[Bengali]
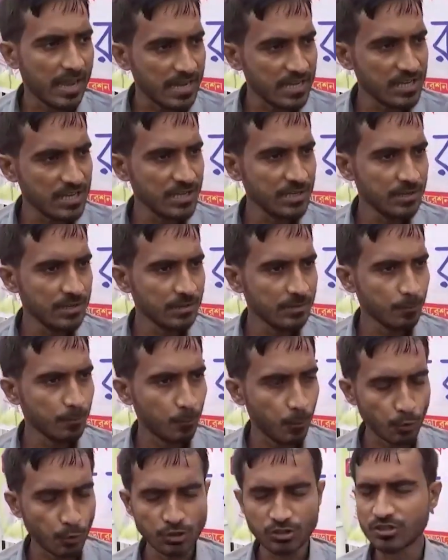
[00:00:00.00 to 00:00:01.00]
এই
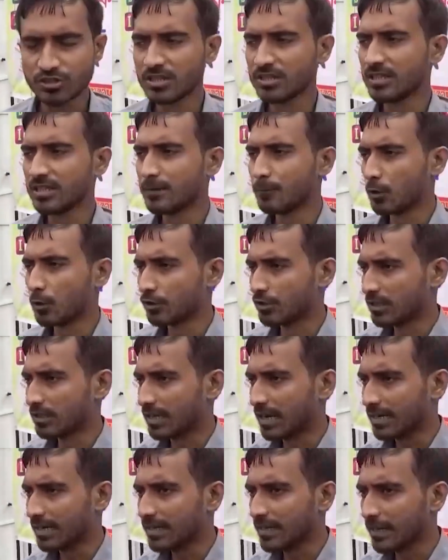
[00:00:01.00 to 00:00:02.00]
পরিস্থিতির মধ্যে
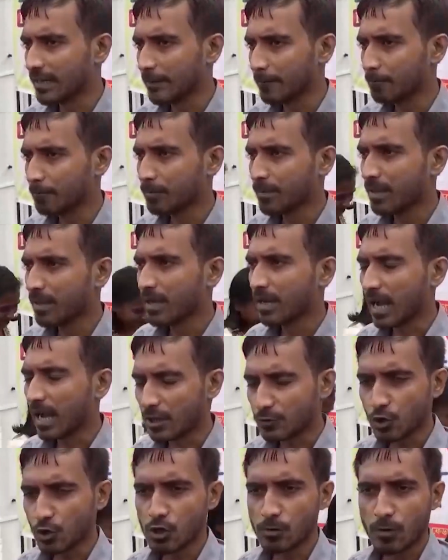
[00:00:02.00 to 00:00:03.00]
দাঁড়িয়ে
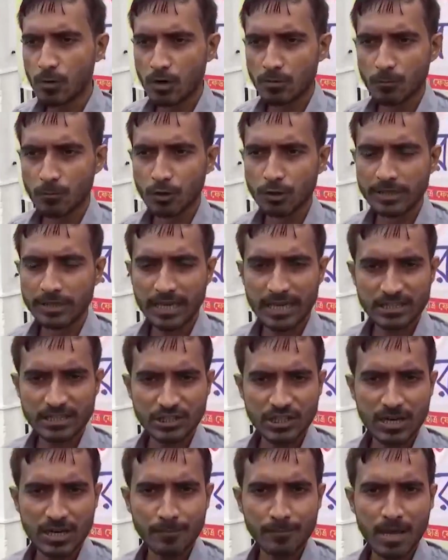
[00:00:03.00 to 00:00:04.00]
কাজল বর্মনকে
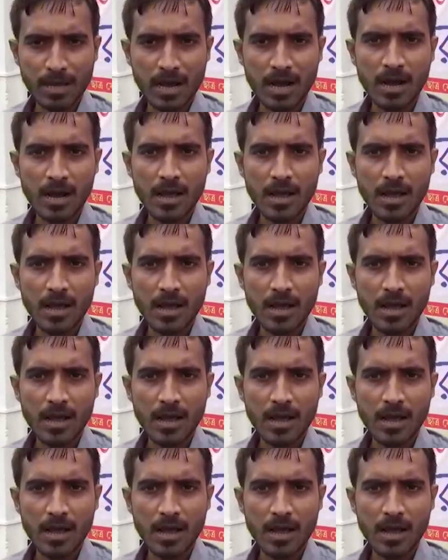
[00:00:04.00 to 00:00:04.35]
আজকে আমরা